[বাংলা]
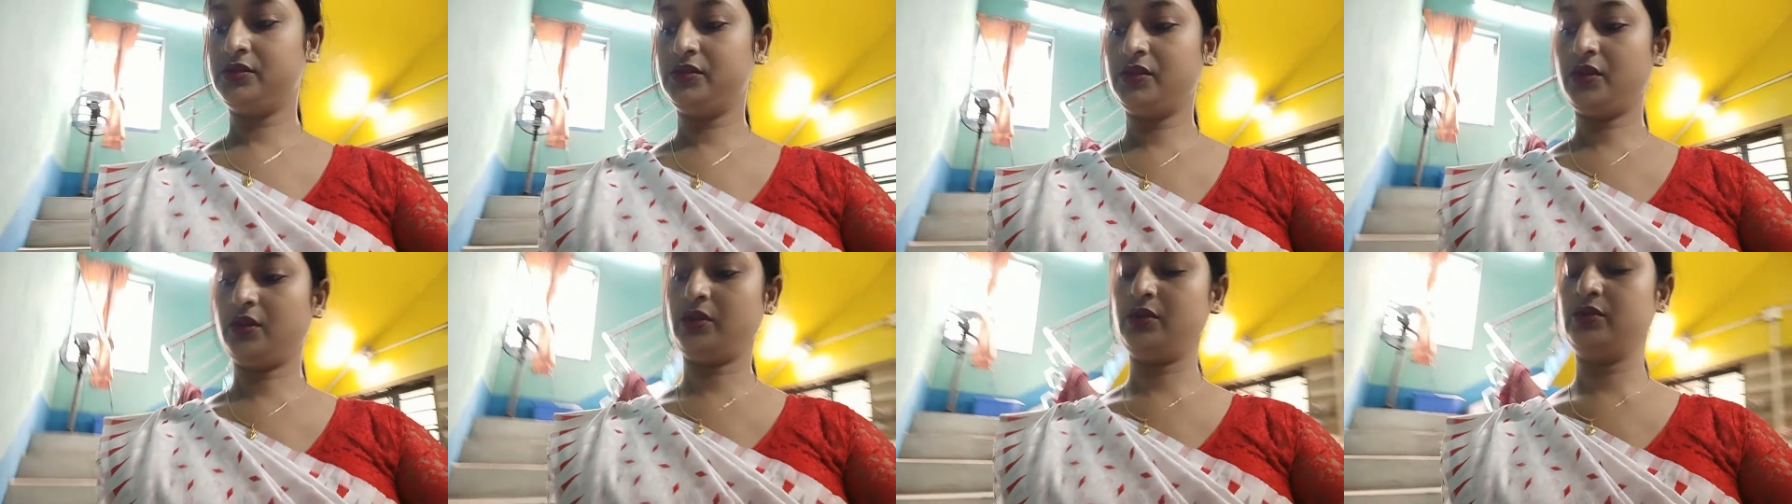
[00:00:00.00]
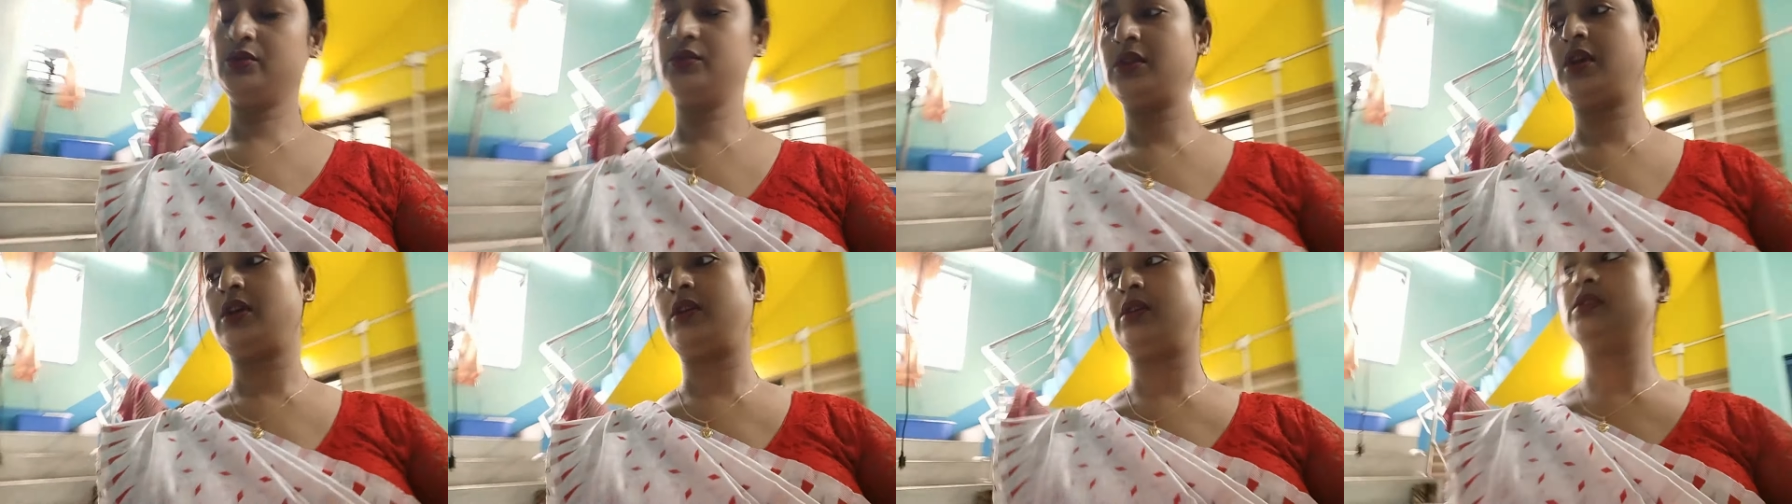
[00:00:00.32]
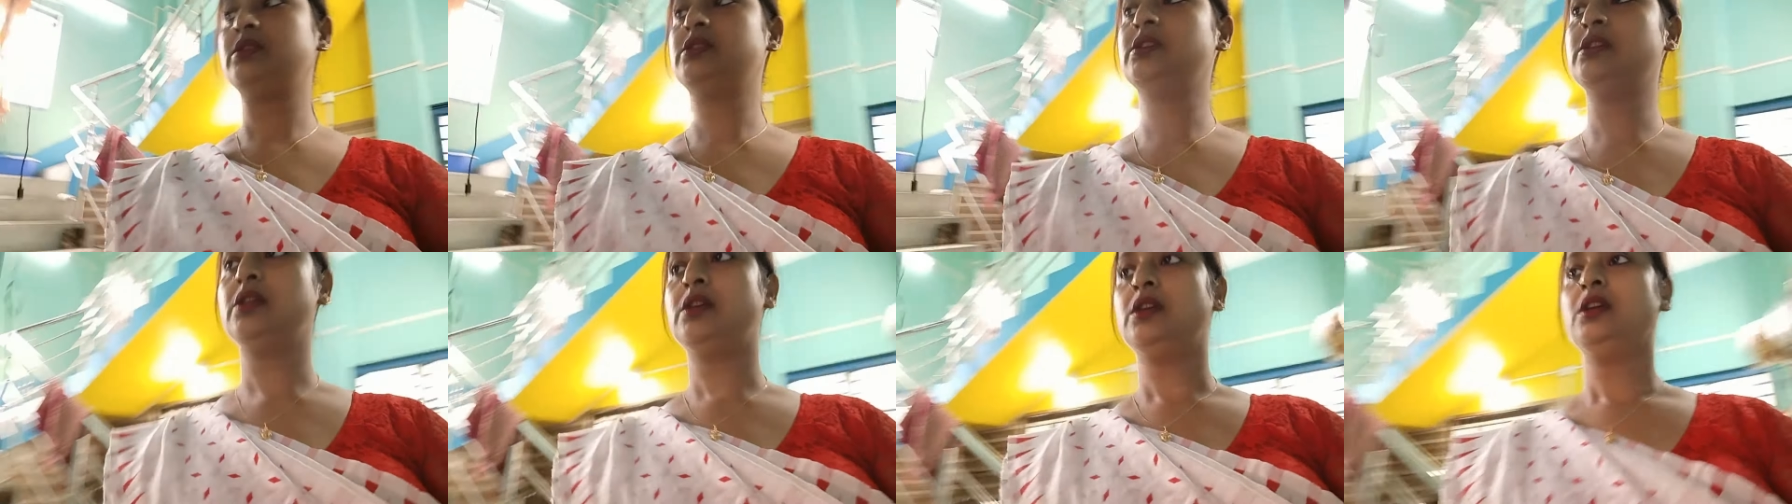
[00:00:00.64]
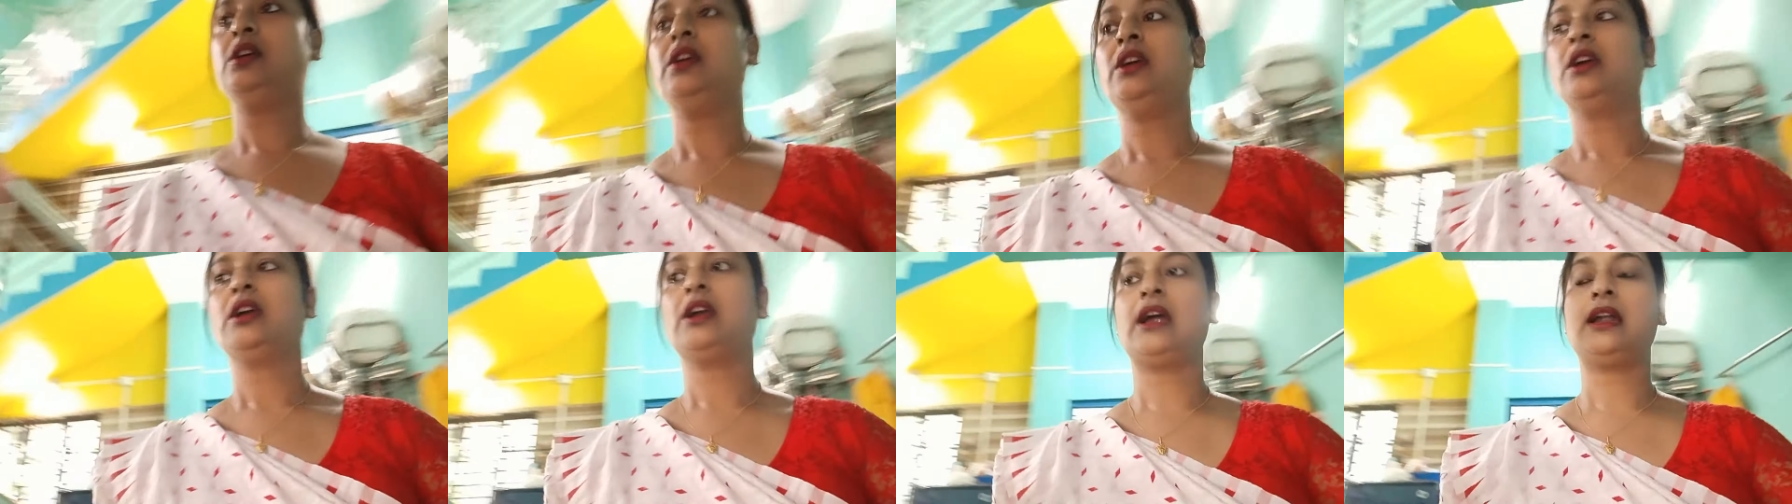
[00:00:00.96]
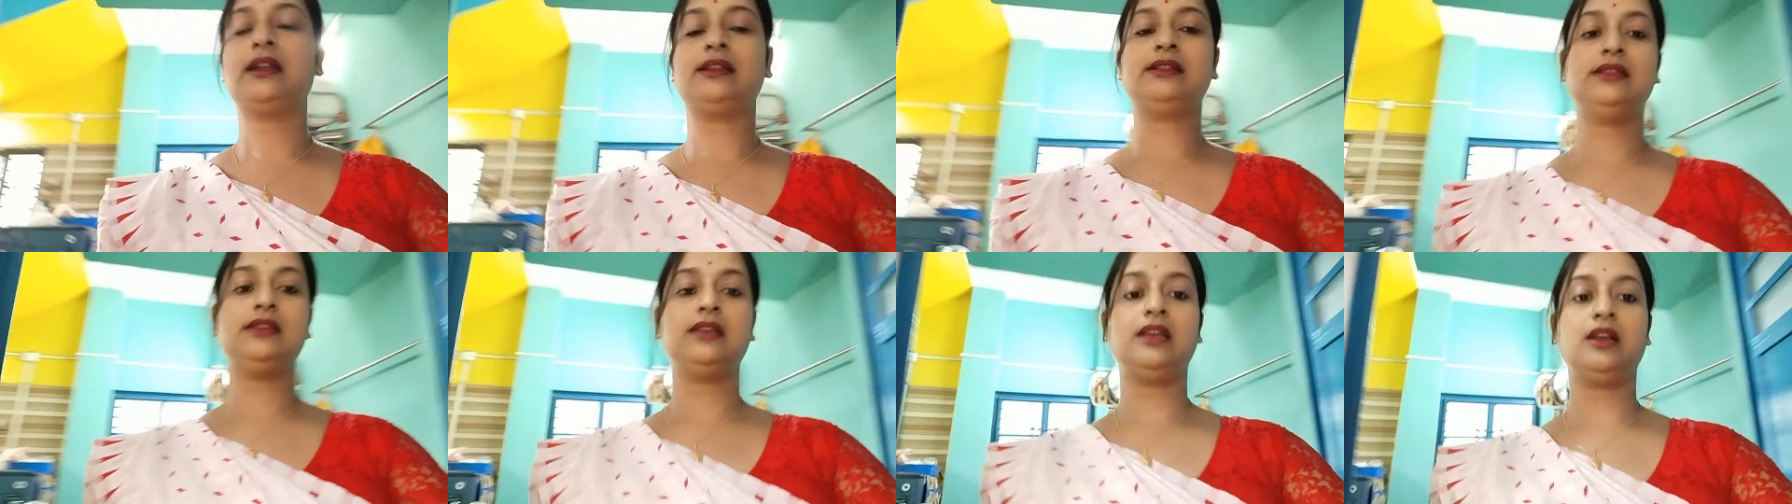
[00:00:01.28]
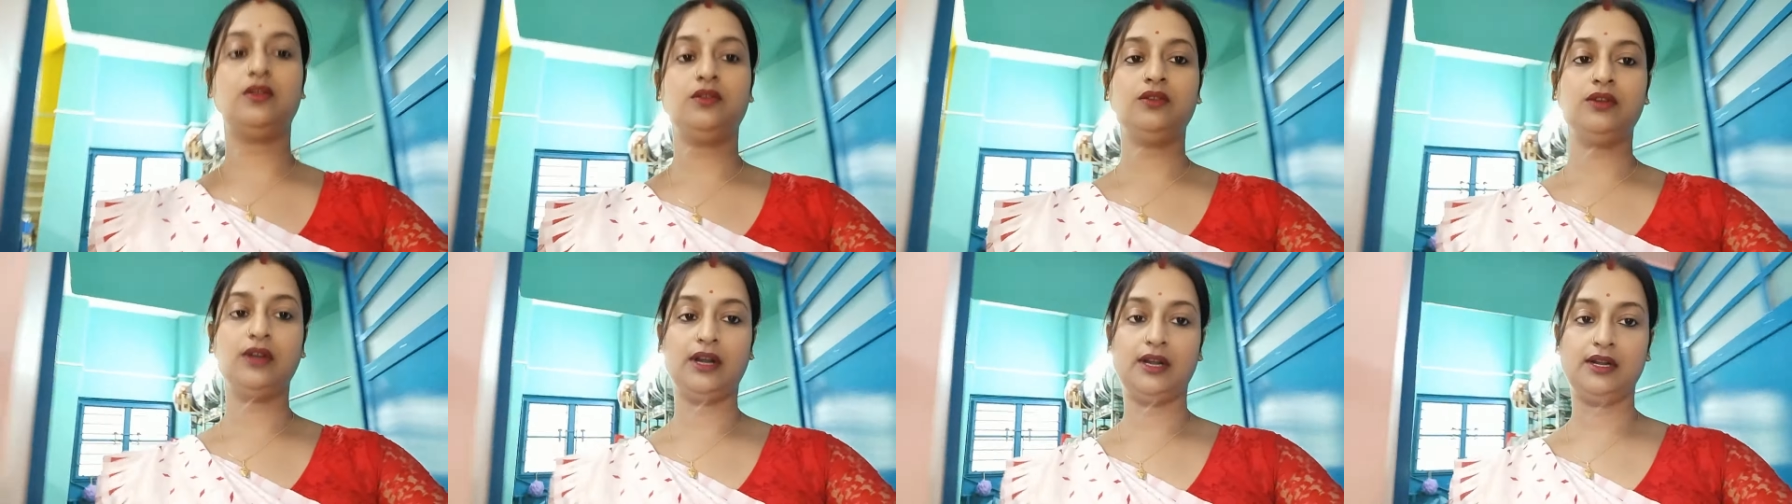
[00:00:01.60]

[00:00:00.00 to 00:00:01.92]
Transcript: চলো যাওয়া যাক কার্তিক এখন